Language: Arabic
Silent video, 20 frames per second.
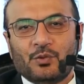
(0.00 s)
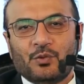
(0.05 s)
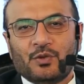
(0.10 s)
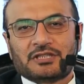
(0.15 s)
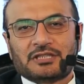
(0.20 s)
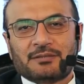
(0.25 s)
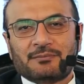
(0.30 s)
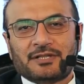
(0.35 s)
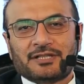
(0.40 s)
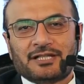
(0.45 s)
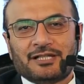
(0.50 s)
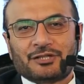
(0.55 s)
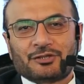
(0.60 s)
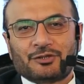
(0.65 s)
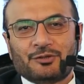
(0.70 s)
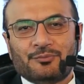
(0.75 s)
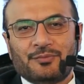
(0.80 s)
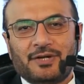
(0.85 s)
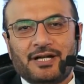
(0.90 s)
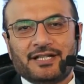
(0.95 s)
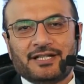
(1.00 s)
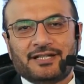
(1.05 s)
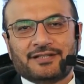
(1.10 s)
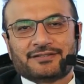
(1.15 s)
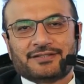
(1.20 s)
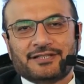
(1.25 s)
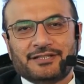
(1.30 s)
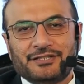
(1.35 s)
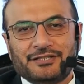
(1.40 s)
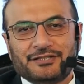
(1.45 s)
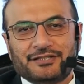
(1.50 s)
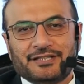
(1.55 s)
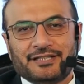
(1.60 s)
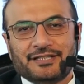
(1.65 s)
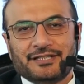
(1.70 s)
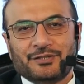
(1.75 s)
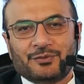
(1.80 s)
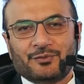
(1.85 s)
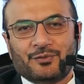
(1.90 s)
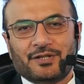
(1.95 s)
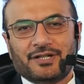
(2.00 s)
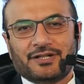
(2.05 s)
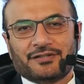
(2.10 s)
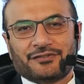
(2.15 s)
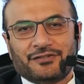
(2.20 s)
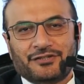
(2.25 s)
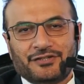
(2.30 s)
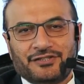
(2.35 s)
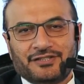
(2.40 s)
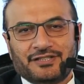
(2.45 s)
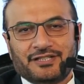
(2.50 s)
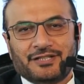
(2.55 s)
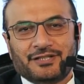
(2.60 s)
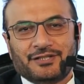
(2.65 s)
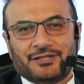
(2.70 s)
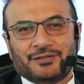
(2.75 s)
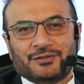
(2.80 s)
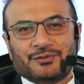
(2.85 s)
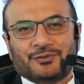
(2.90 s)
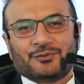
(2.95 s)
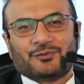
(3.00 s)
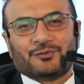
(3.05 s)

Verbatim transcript: واتمنى لكم حياه سعيده وصحيه